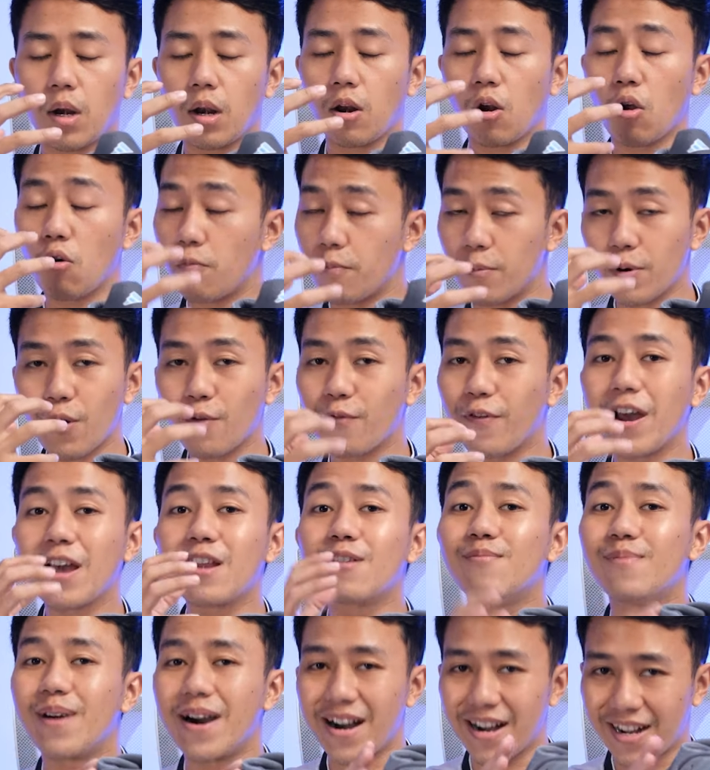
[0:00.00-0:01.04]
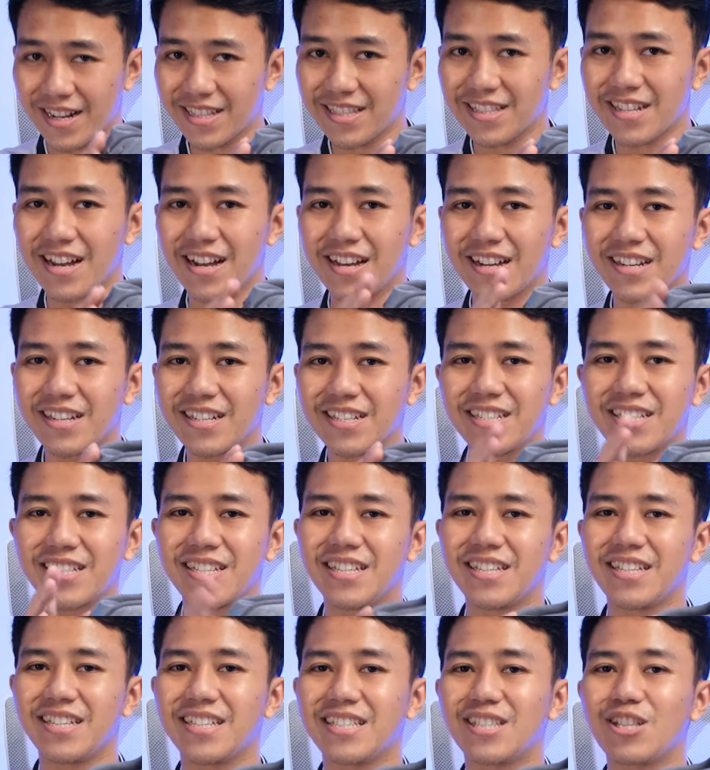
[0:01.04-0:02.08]
low profile banget dari
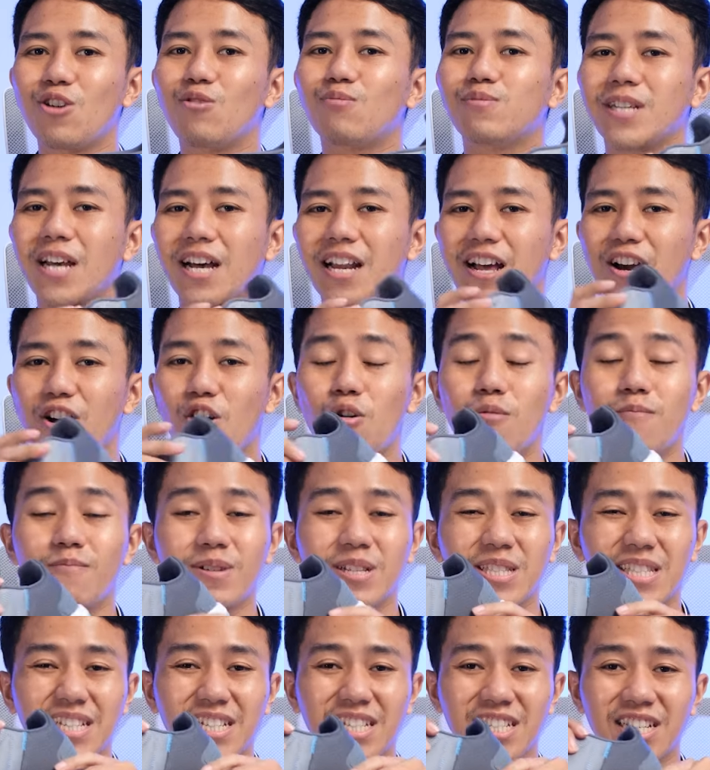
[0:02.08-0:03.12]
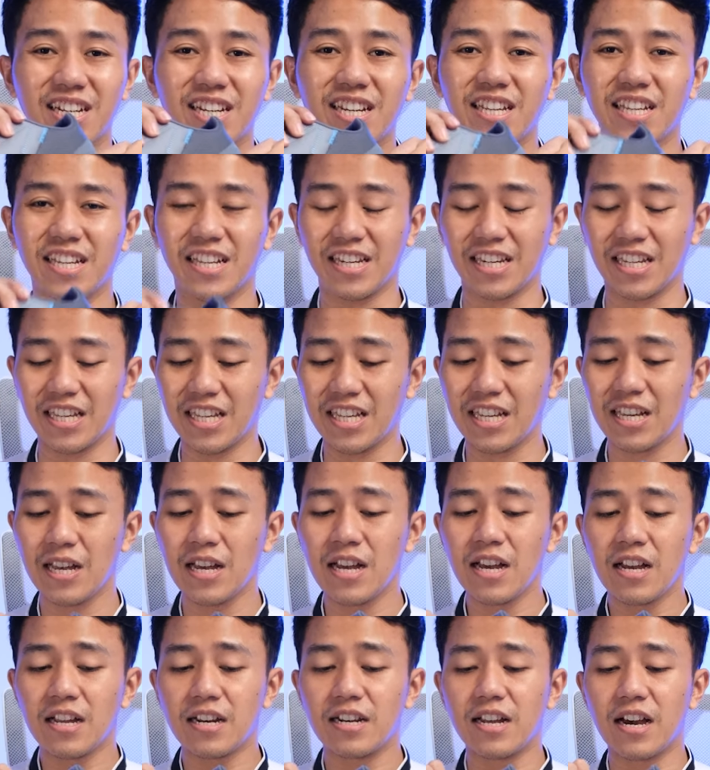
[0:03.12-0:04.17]
si Top Salah Competition ini
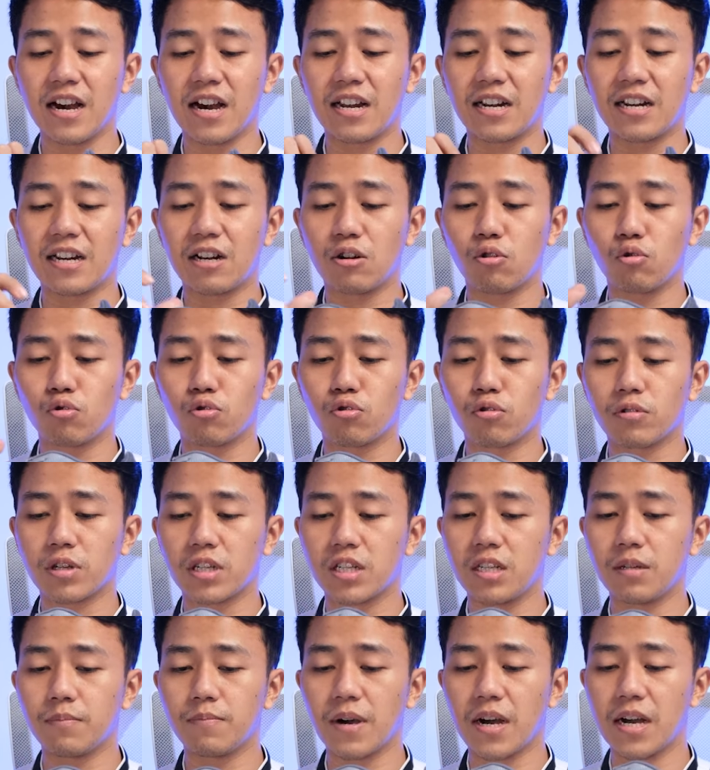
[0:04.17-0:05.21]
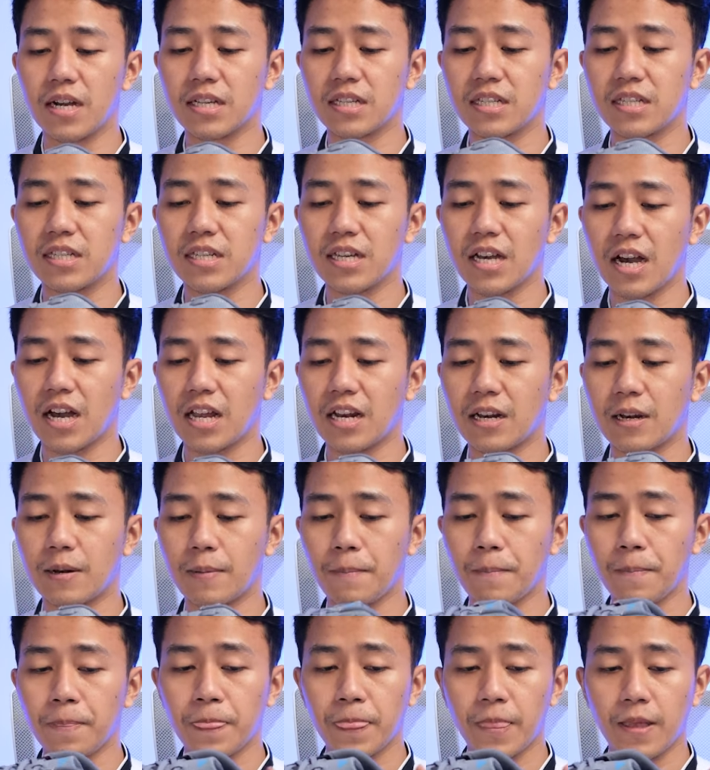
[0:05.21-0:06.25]
dan untuk di bagian
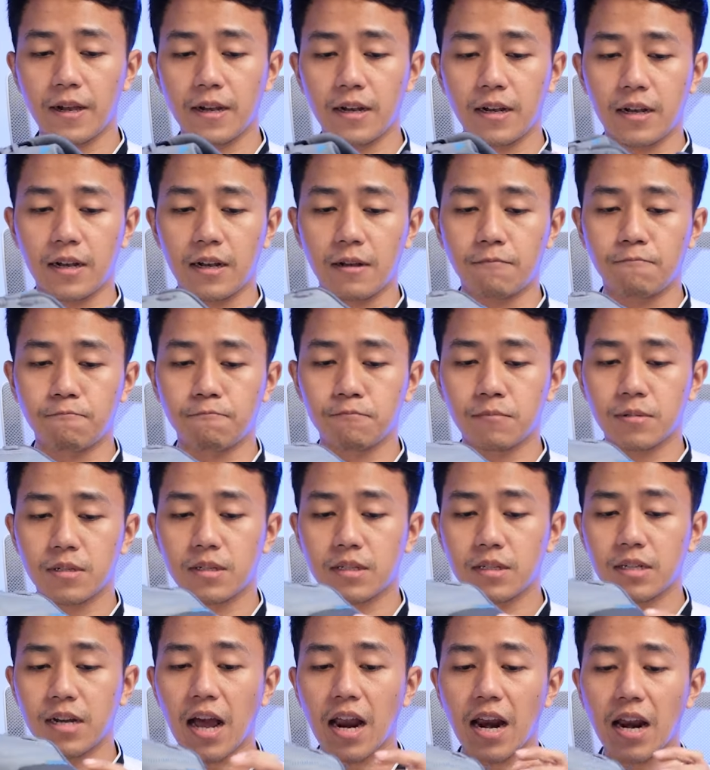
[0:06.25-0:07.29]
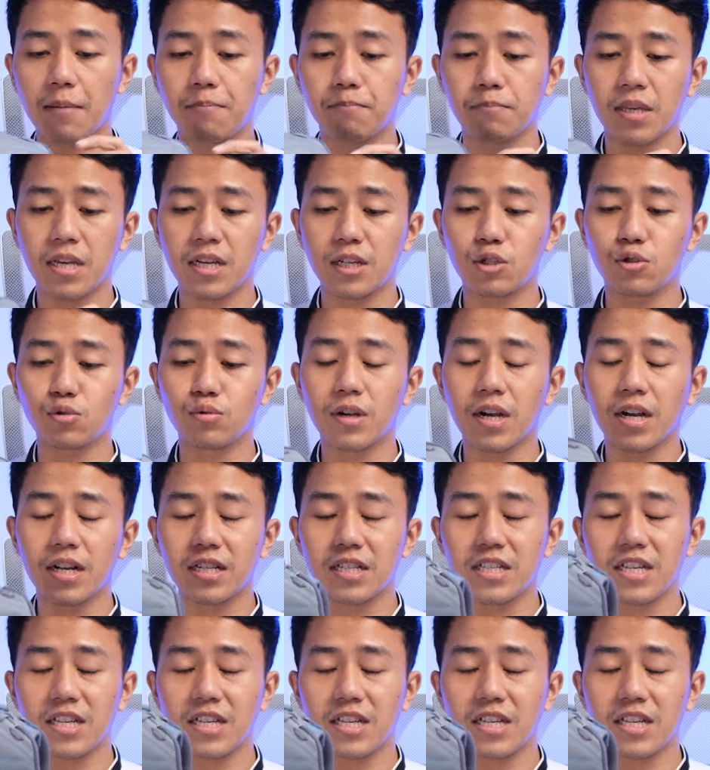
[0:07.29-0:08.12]
um, dalamnya juga